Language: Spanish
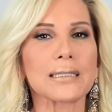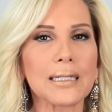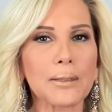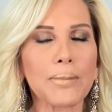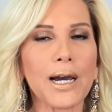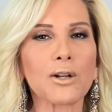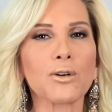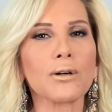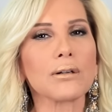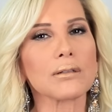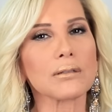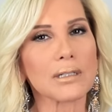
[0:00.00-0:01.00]
Sin
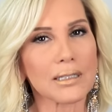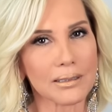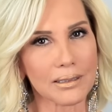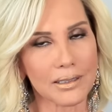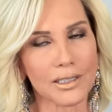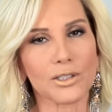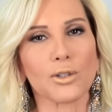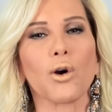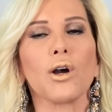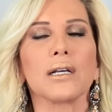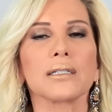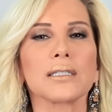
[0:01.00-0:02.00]
embargo, les
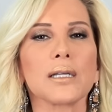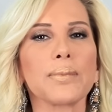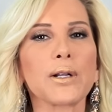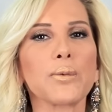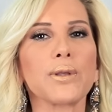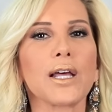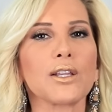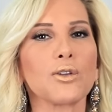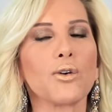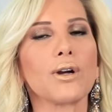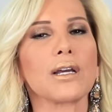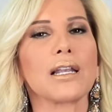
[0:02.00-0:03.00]
insisto, siempre
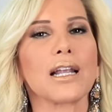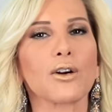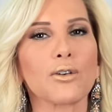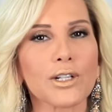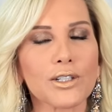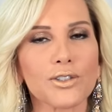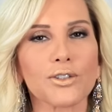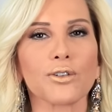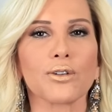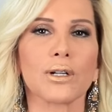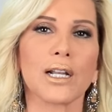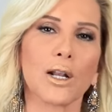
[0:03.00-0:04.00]
cuidando la corrección,